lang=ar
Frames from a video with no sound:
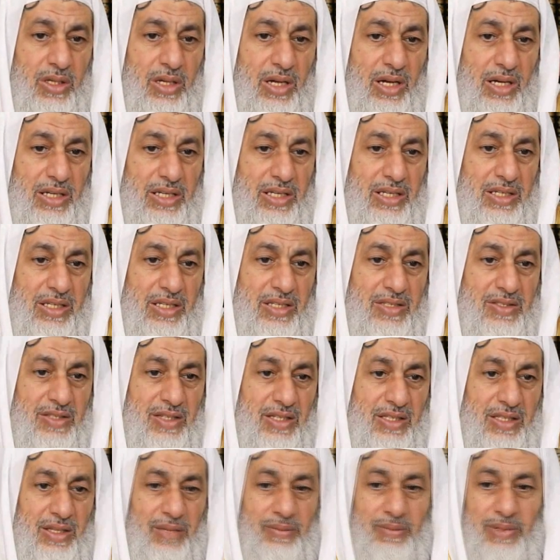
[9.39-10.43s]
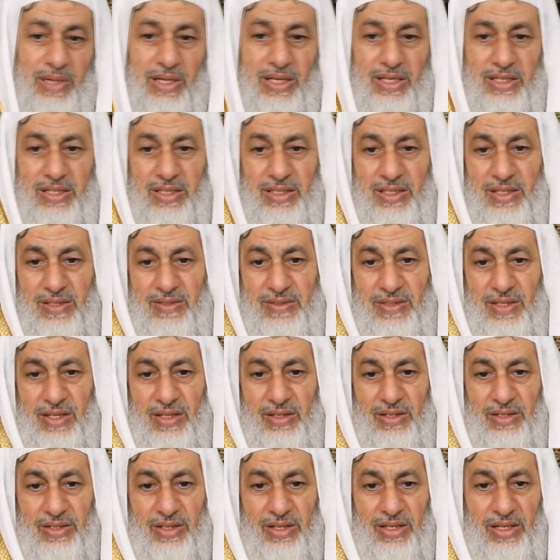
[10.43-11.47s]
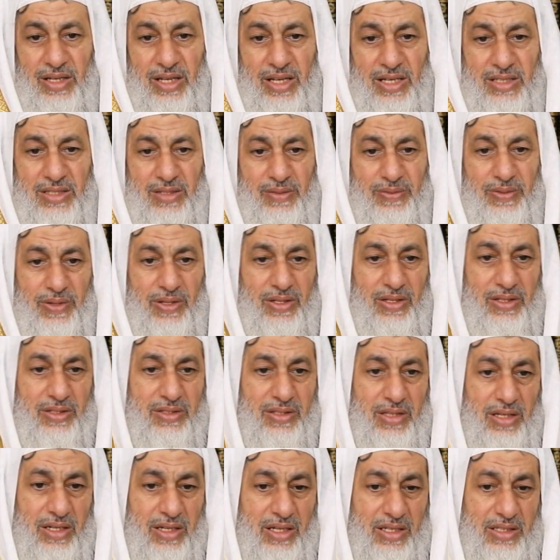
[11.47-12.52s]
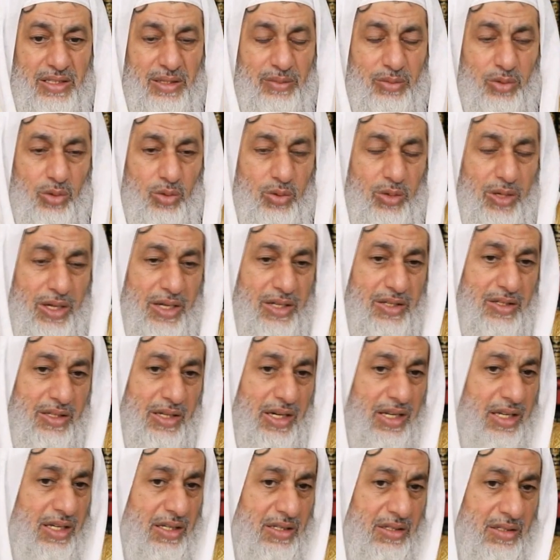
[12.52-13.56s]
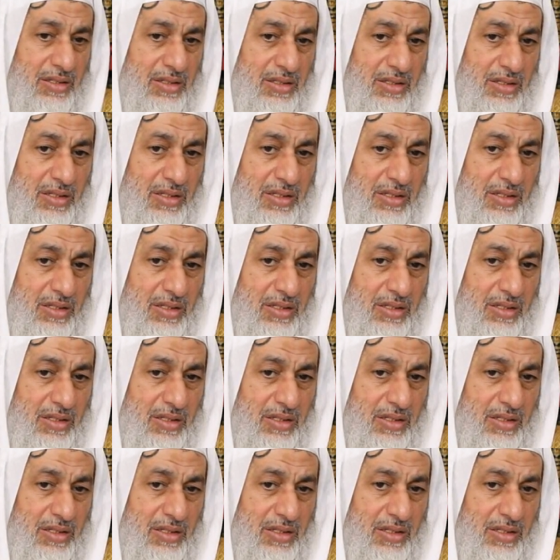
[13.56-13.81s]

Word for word: حاليا ينزل دم لكن أثناء قضاء الحاجة فقط هل أعتبره حيض؟ لا